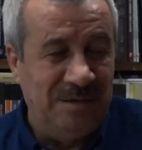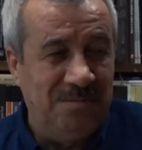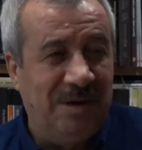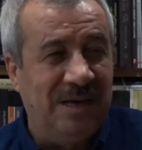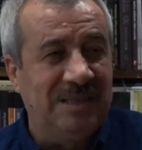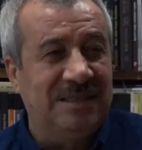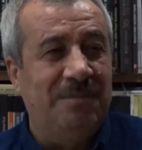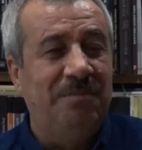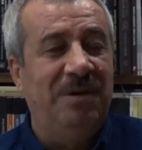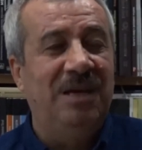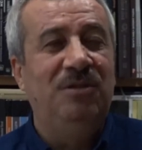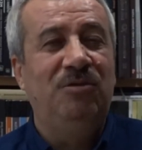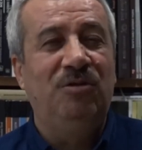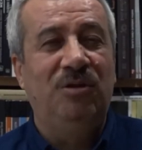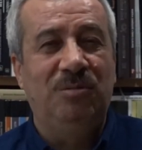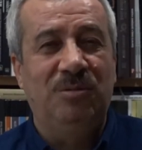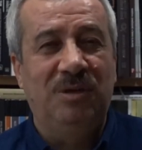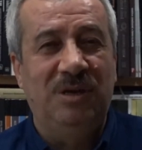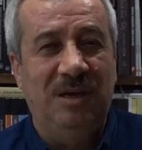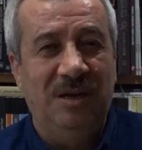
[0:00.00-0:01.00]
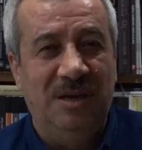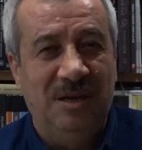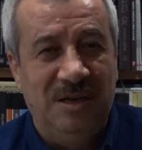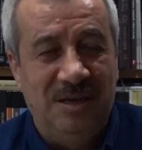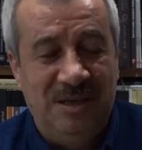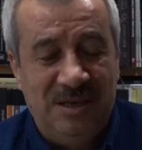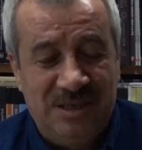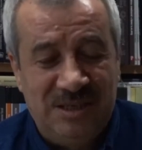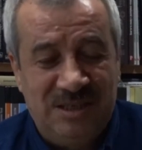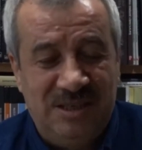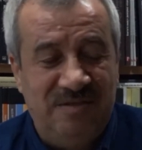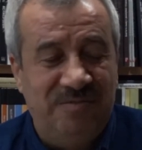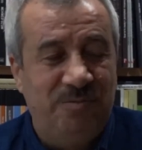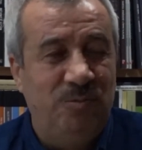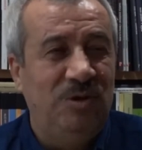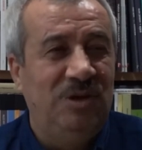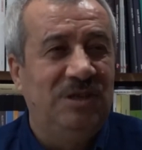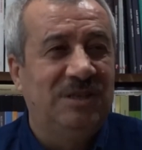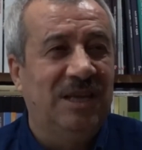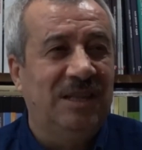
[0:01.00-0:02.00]
Bazen ben diyorum ki sırf
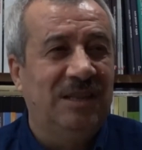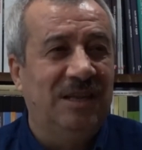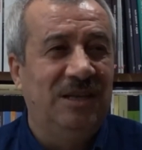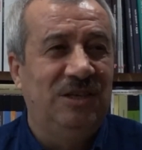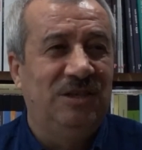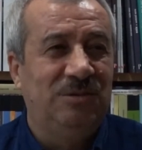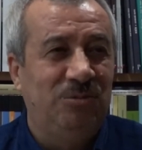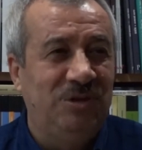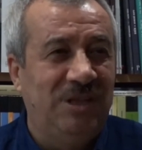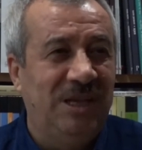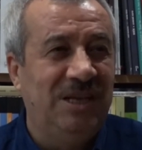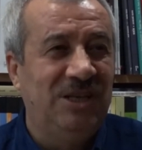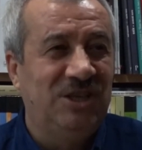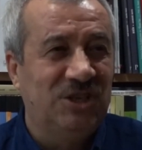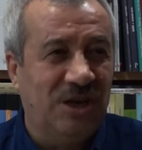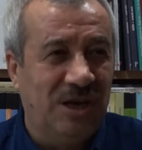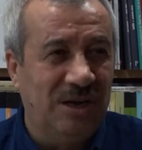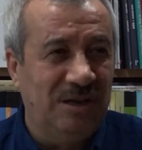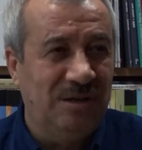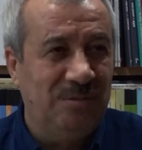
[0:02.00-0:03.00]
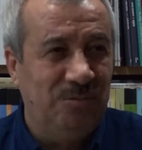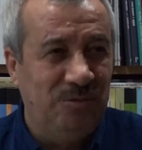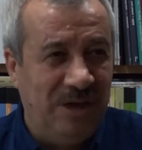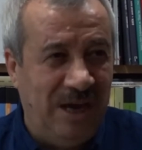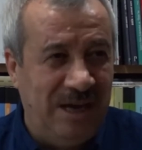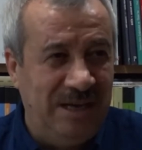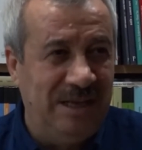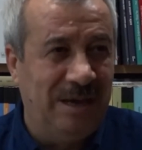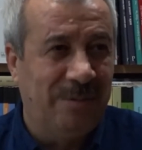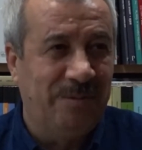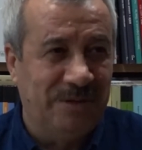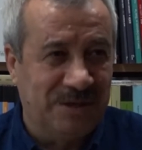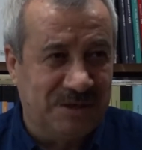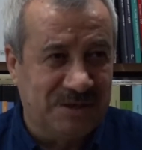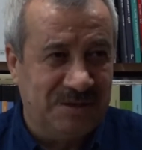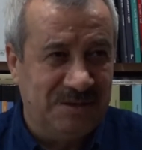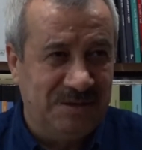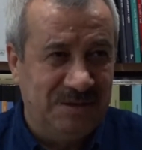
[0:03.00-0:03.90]
bu insanlar için bu dergi çıkarılır, bu yayın yapılır.